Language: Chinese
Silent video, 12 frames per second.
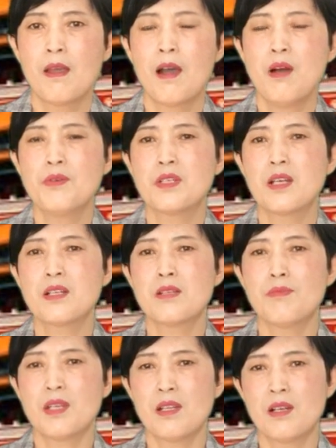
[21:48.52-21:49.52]
好，我这个
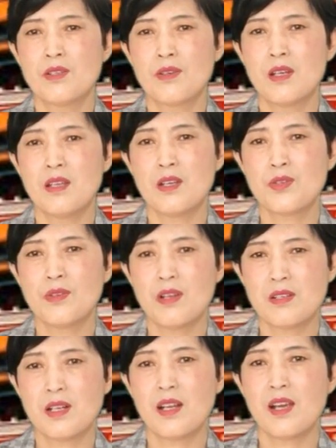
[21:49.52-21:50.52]
视频呢就跟您说到
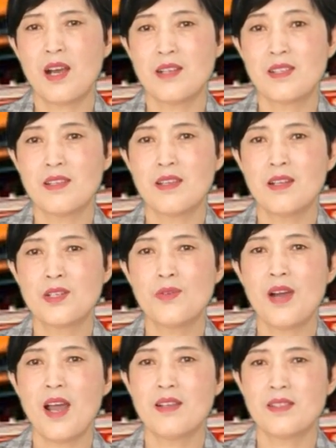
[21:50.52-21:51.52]
这里，感谢您的
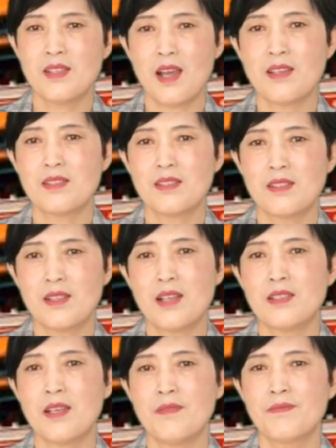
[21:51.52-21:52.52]
收看，下一次再
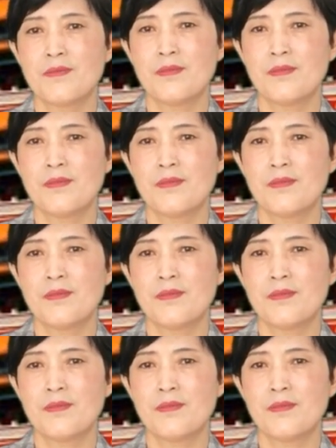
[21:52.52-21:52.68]
见。